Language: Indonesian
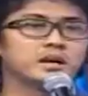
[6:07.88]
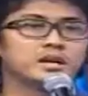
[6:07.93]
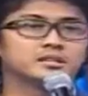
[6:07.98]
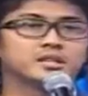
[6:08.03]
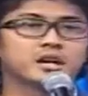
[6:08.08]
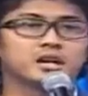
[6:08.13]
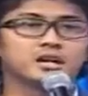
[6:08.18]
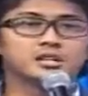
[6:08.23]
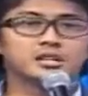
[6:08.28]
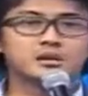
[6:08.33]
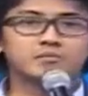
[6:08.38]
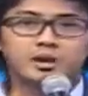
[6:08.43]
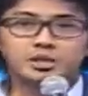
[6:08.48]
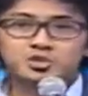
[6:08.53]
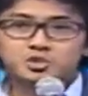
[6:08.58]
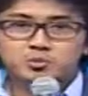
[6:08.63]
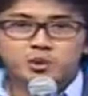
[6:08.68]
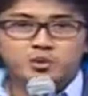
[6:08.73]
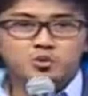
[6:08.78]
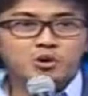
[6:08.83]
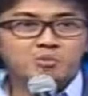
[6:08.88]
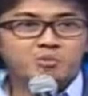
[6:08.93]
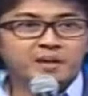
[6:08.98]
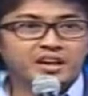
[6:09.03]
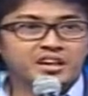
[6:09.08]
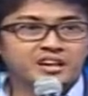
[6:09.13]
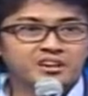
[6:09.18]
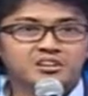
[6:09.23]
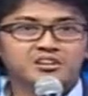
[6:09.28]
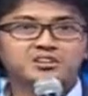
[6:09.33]
biasa kita main cuma dua
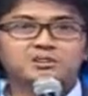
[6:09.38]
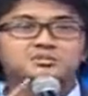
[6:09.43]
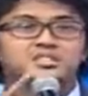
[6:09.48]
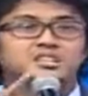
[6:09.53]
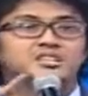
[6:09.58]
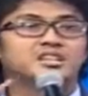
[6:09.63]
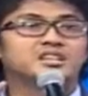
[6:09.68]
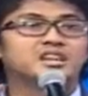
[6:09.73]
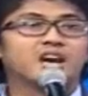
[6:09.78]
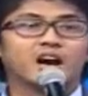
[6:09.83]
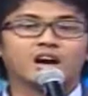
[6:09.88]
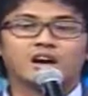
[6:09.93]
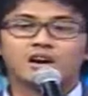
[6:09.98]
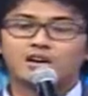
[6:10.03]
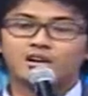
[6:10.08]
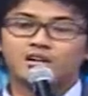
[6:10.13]
player, ya ini bisa tiga.